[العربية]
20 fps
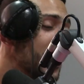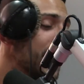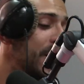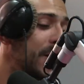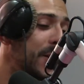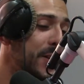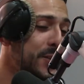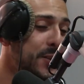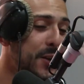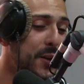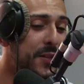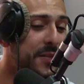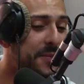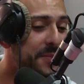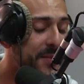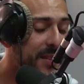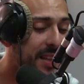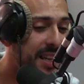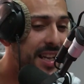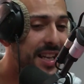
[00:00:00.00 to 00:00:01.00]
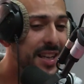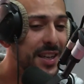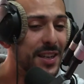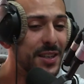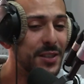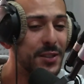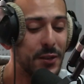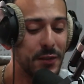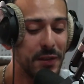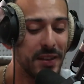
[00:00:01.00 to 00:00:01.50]
بيسا شوف بدل
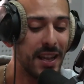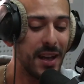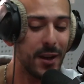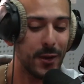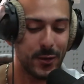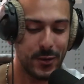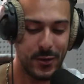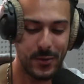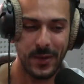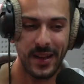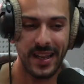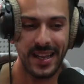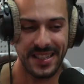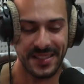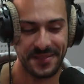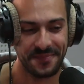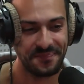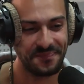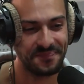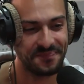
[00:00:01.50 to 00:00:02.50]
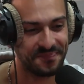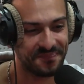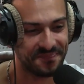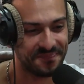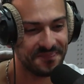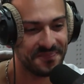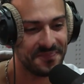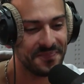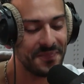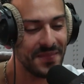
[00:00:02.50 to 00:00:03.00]
يلاه شوف انا نقول له بدل لي بارول
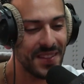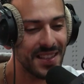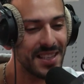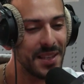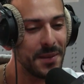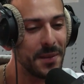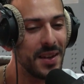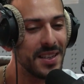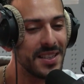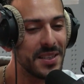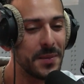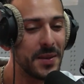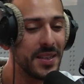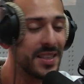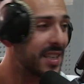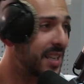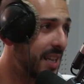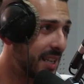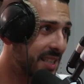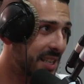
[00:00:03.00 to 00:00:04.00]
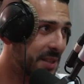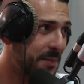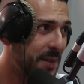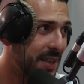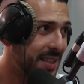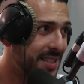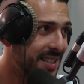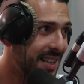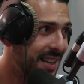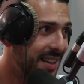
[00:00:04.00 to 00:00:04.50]
قول دابا دابا هذيك الهضره دافع
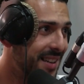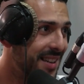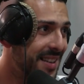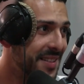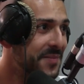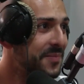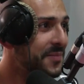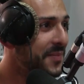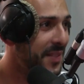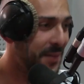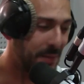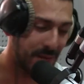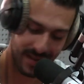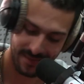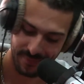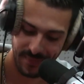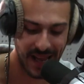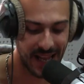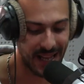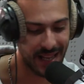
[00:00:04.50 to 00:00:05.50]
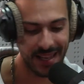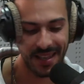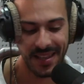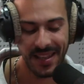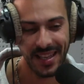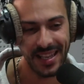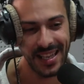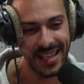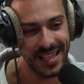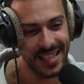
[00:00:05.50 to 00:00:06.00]
على راسك دافع على راسك معاك دافع
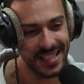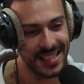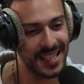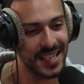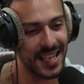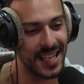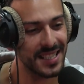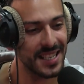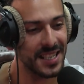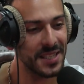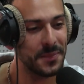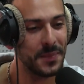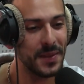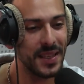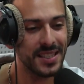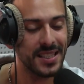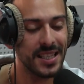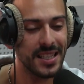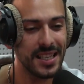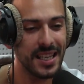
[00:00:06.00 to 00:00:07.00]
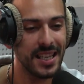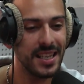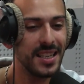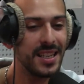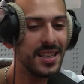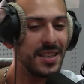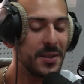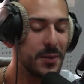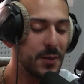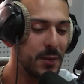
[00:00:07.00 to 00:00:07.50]
على راسك ديك الهضره الدياسه
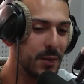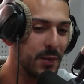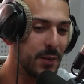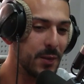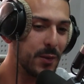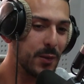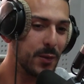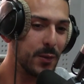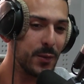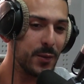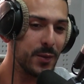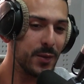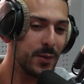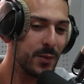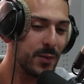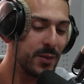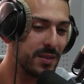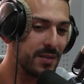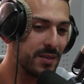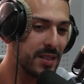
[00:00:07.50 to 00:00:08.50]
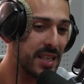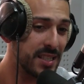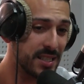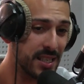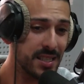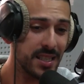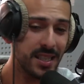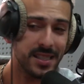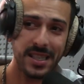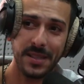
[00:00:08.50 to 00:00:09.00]
ديالي ولا
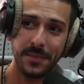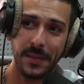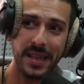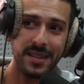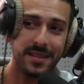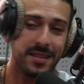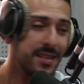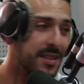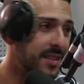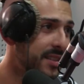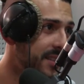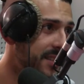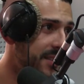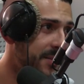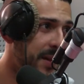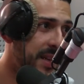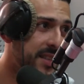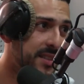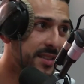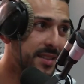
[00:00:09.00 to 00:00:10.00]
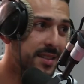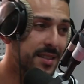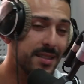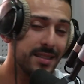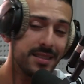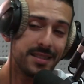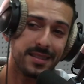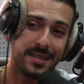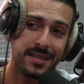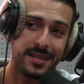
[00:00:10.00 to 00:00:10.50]
جات جات مع عند مع عند
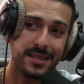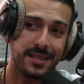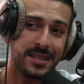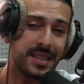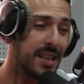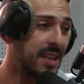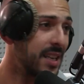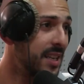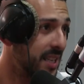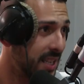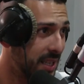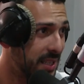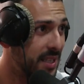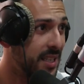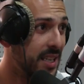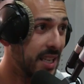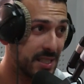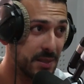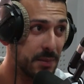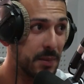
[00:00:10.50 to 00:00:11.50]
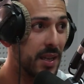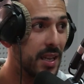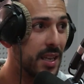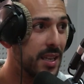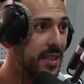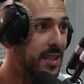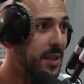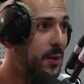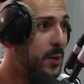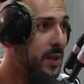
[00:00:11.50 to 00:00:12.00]
الدري اللي اللي كتبغاه
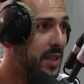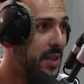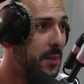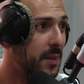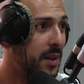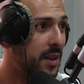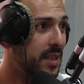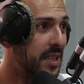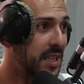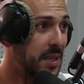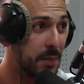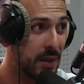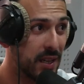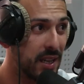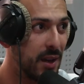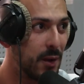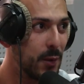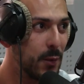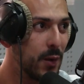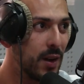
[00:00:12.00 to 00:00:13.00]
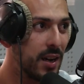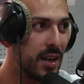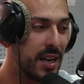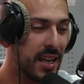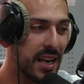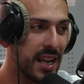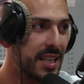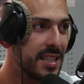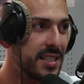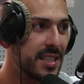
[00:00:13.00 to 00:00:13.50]
هي واللي كيبغى اللي كيبغيها هو
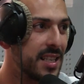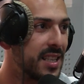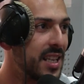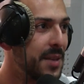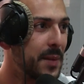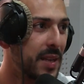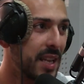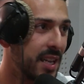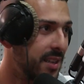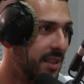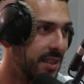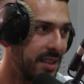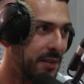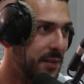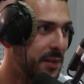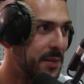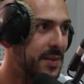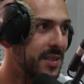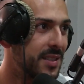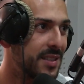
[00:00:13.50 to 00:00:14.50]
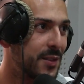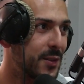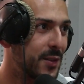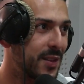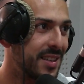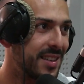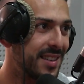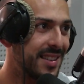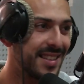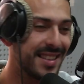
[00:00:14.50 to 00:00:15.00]
راه جا دايما حنينه فهمتي
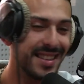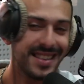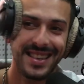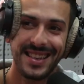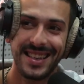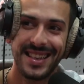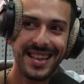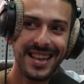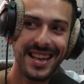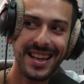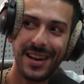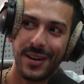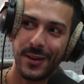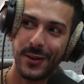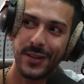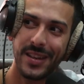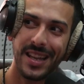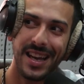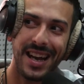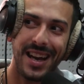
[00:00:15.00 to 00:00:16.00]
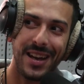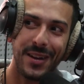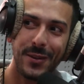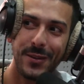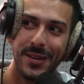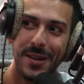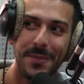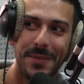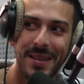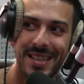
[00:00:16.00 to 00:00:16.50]
دونك اقول لها
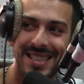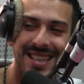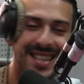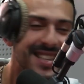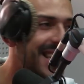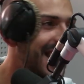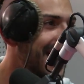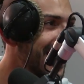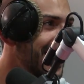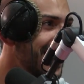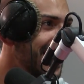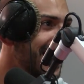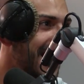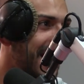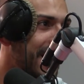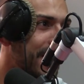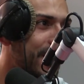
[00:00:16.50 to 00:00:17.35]
اقول لها آه. الدياسه ديالي